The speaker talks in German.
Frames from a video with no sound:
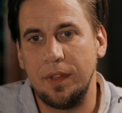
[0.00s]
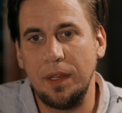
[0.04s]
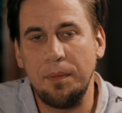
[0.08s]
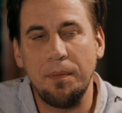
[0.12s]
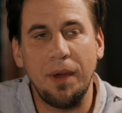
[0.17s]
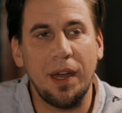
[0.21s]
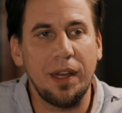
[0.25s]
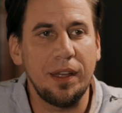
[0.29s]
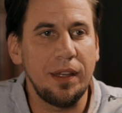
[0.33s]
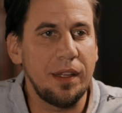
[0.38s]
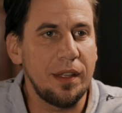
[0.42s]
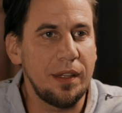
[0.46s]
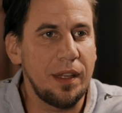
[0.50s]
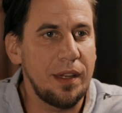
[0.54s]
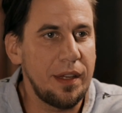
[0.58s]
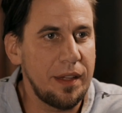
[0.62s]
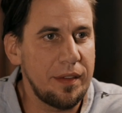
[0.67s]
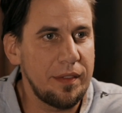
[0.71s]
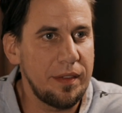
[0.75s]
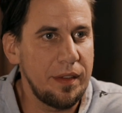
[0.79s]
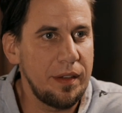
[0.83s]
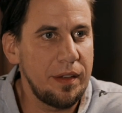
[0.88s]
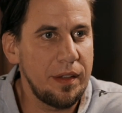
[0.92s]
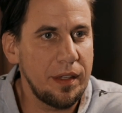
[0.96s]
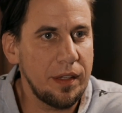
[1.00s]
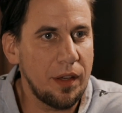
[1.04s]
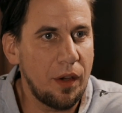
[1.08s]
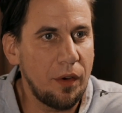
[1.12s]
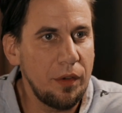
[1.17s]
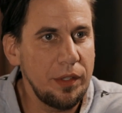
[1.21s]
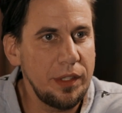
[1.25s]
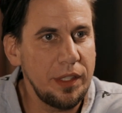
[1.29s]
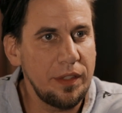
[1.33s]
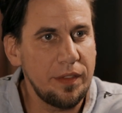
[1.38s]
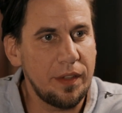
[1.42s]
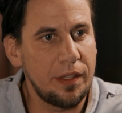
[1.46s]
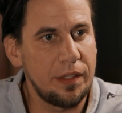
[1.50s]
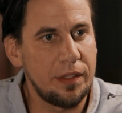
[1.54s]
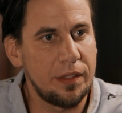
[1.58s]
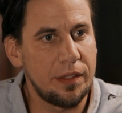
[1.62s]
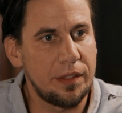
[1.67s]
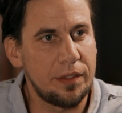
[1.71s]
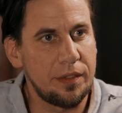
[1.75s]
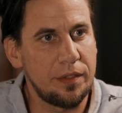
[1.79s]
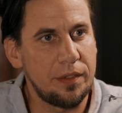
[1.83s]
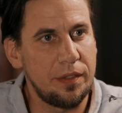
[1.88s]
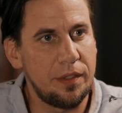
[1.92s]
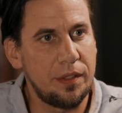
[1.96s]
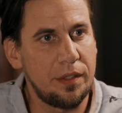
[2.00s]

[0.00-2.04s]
die machen ja da letztendlich auch nichts anderes.